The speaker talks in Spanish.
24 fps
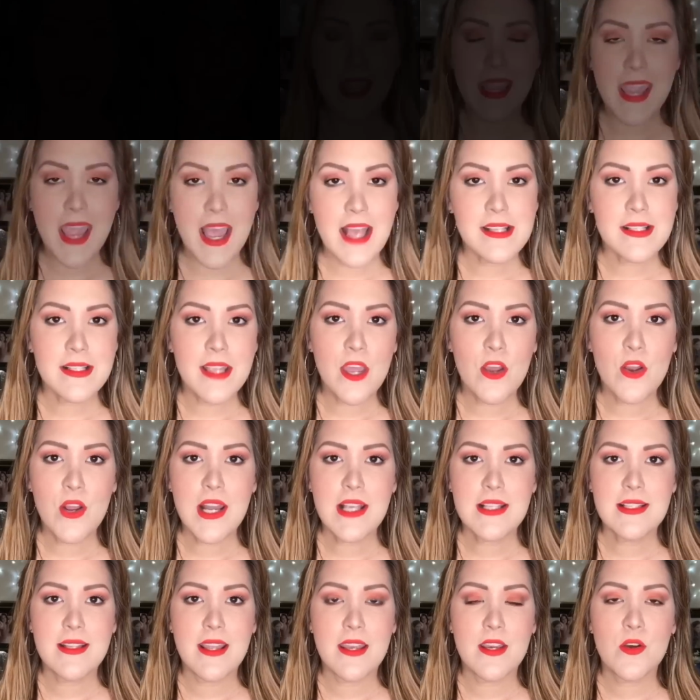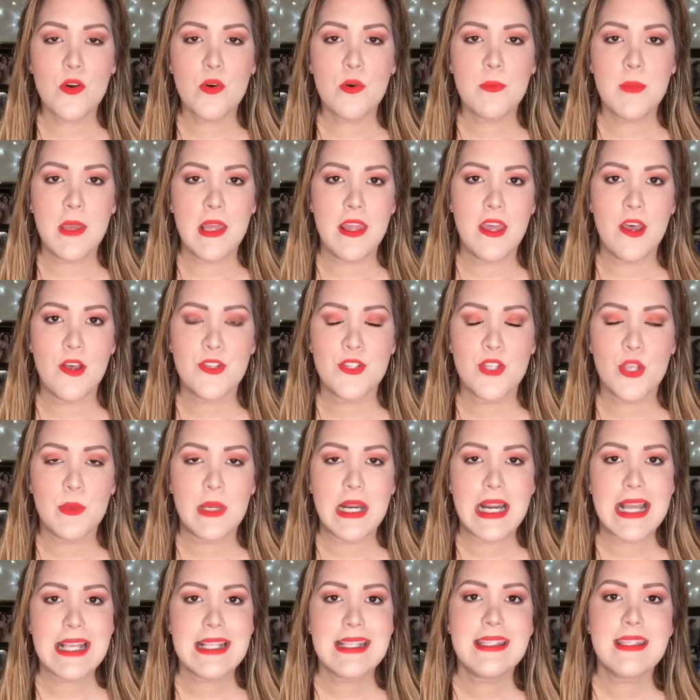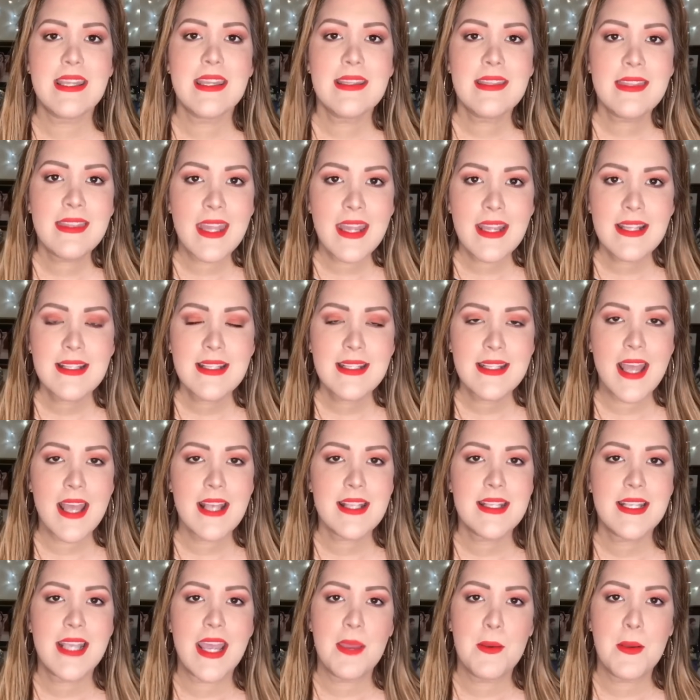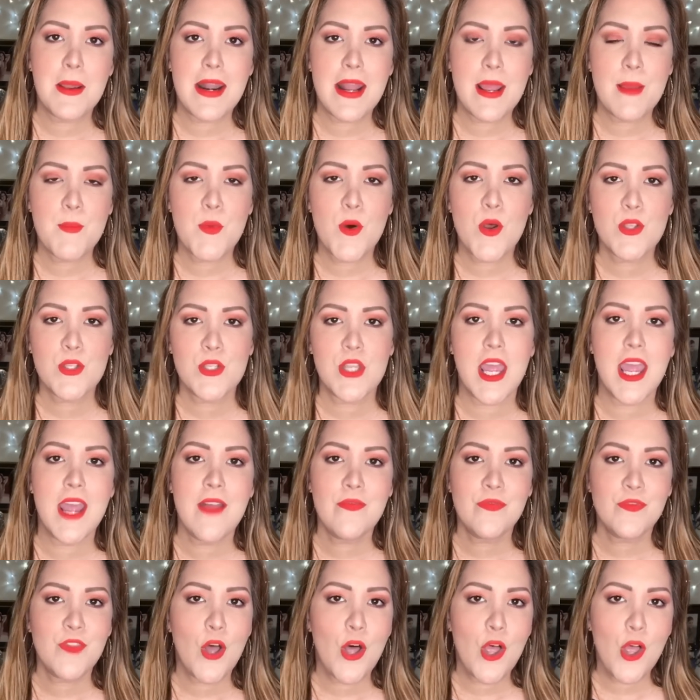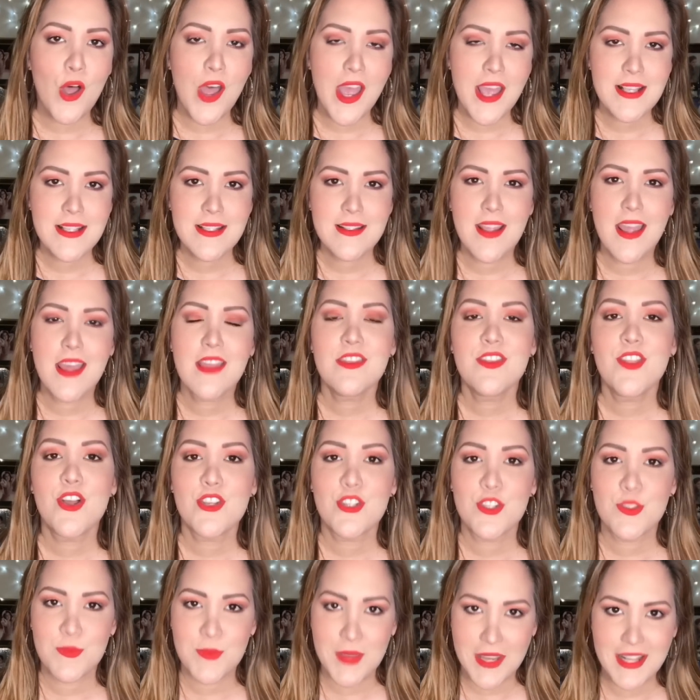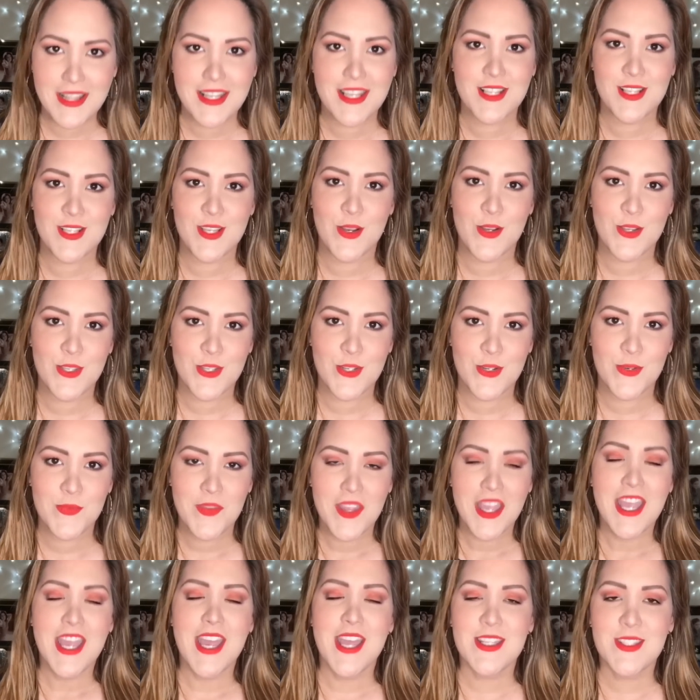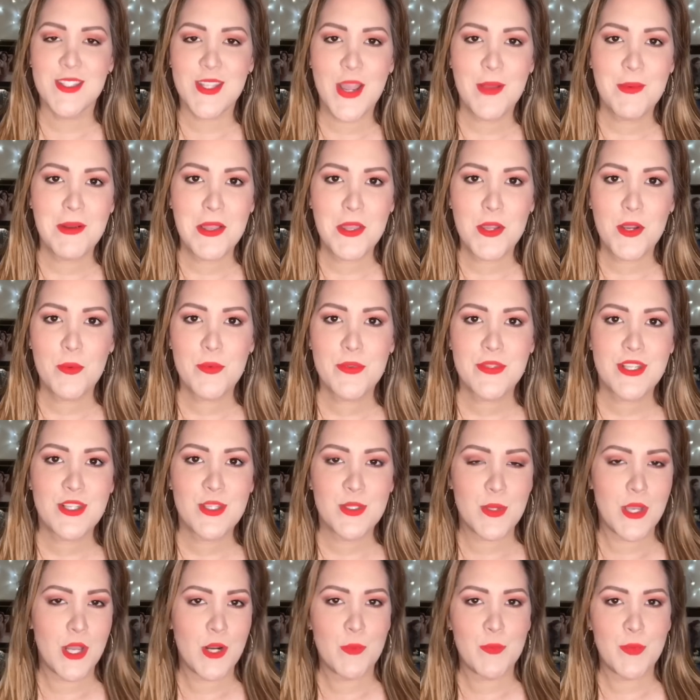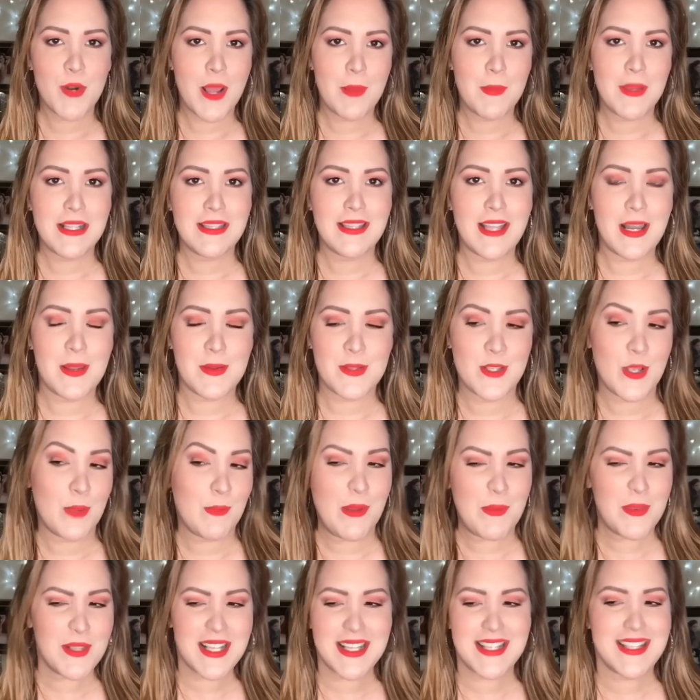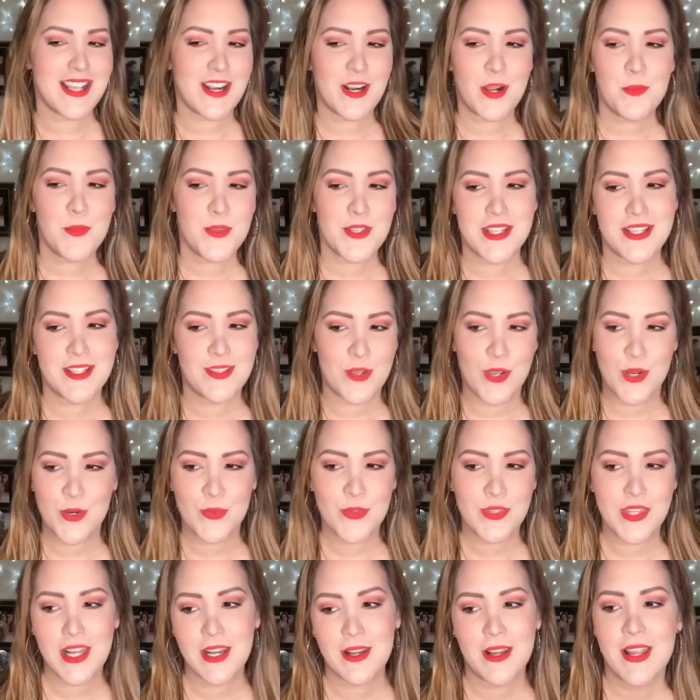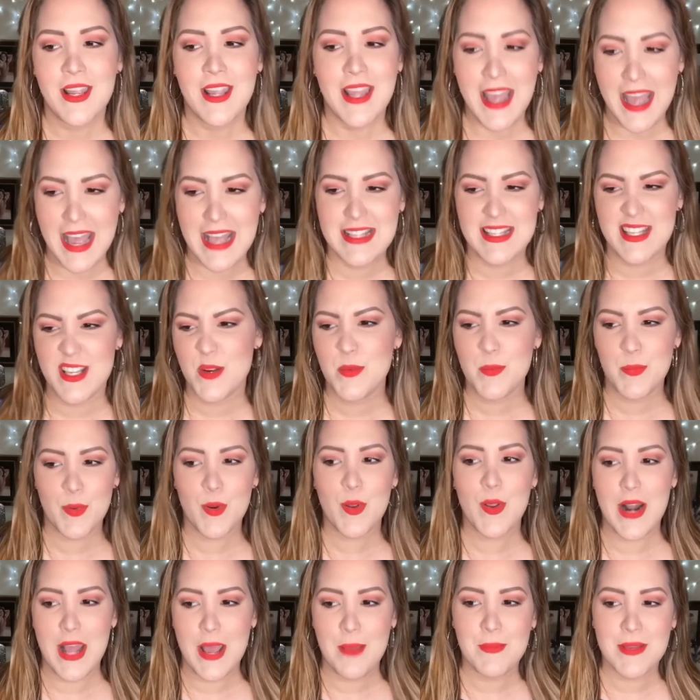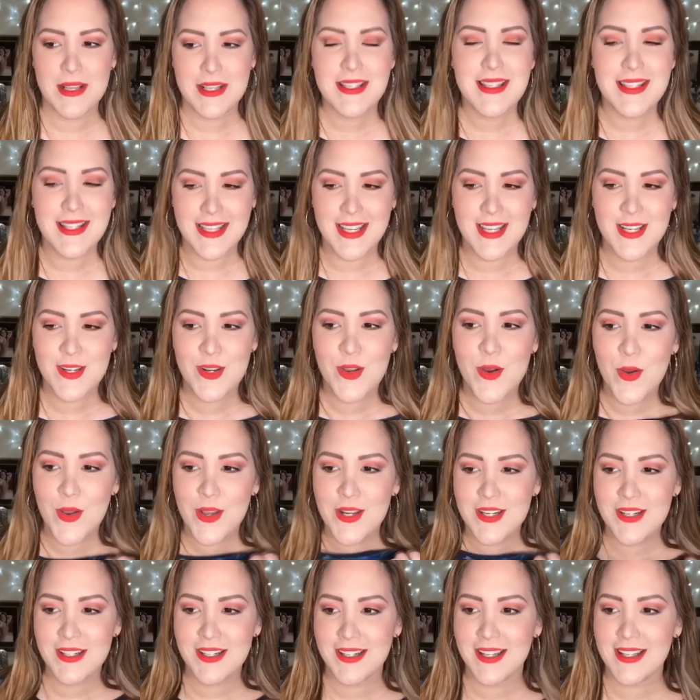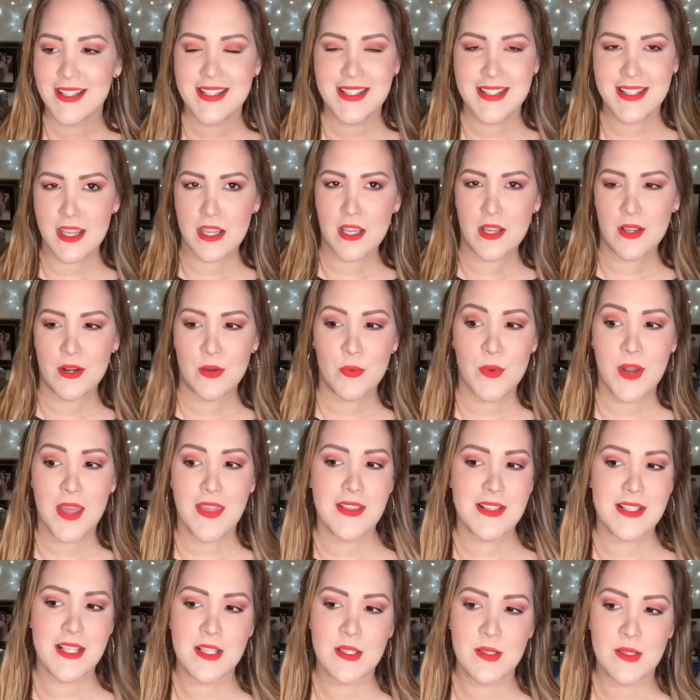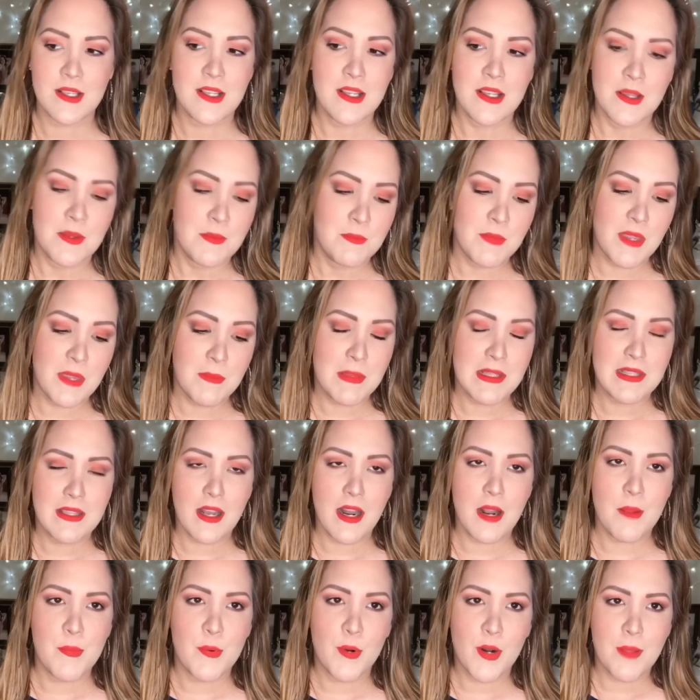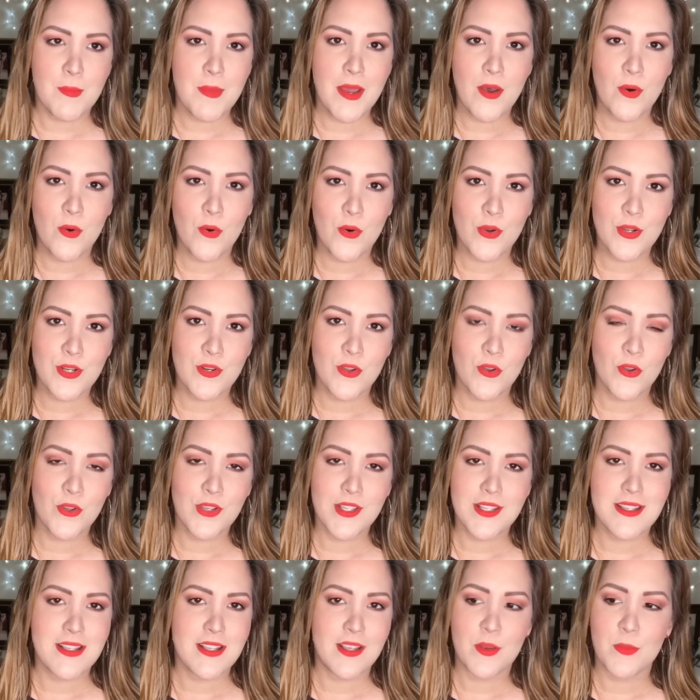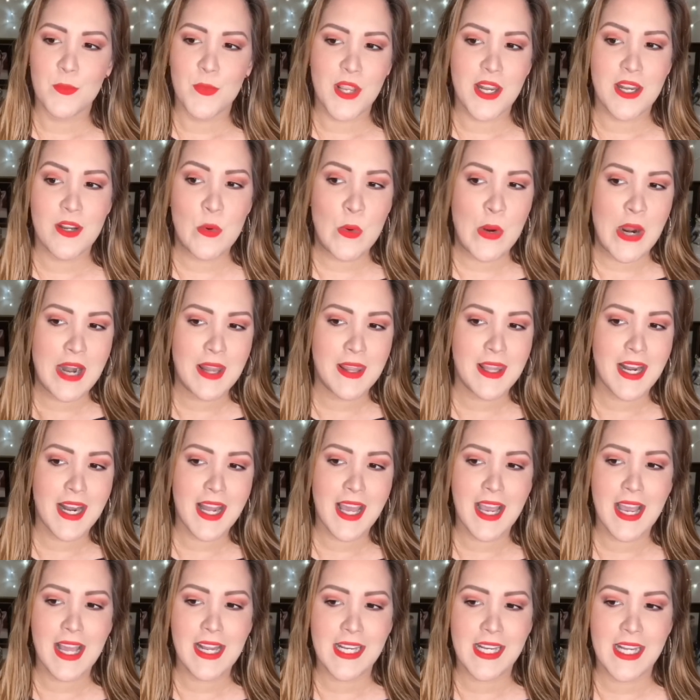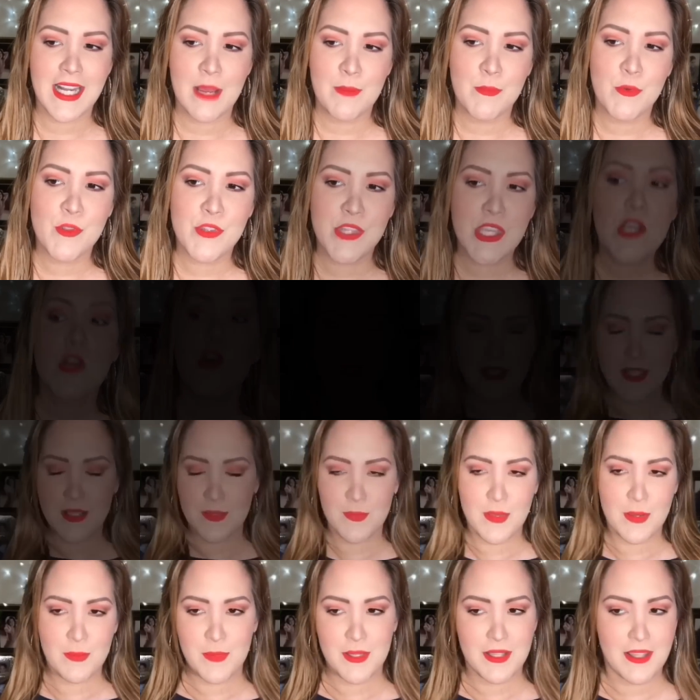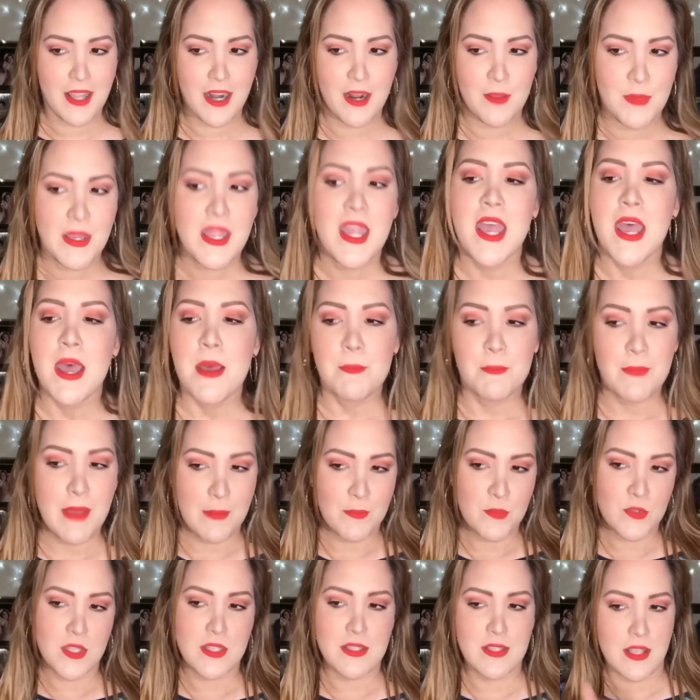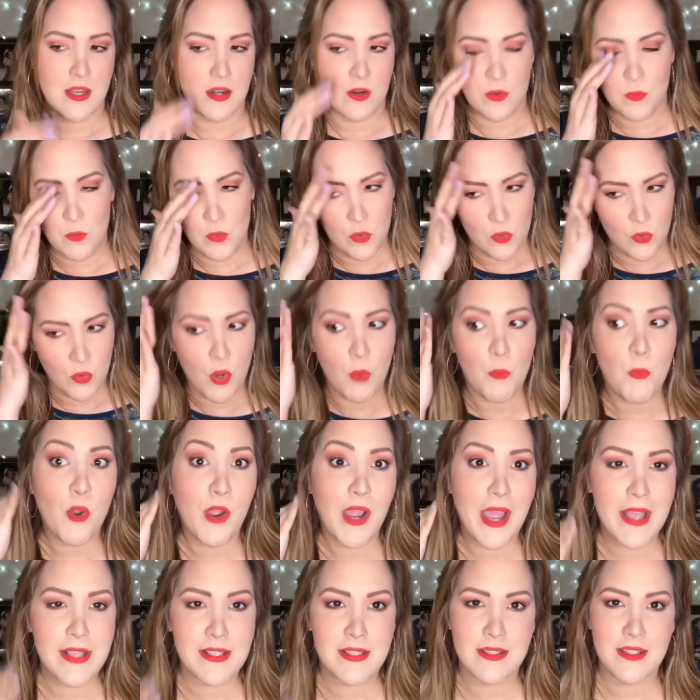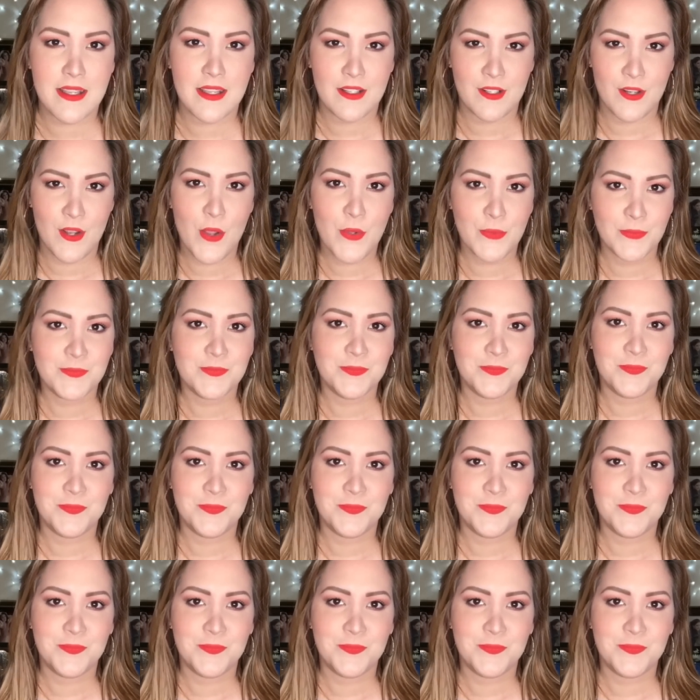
Y es que hoy les tengo un video sobre las tendencias que veremos en todo este 2018. Estoy hablando como si estuviera en un programa de televisión. Vamos a hacer como si estuviera en un, tele, así, un programa, así, ¿no? Así, en una de esas me invitan al programa hoy, ¿no? Así como en lugar de la Galilea Montijo, me invitan a mí. Vamos a hacer como, como casting, ¿no?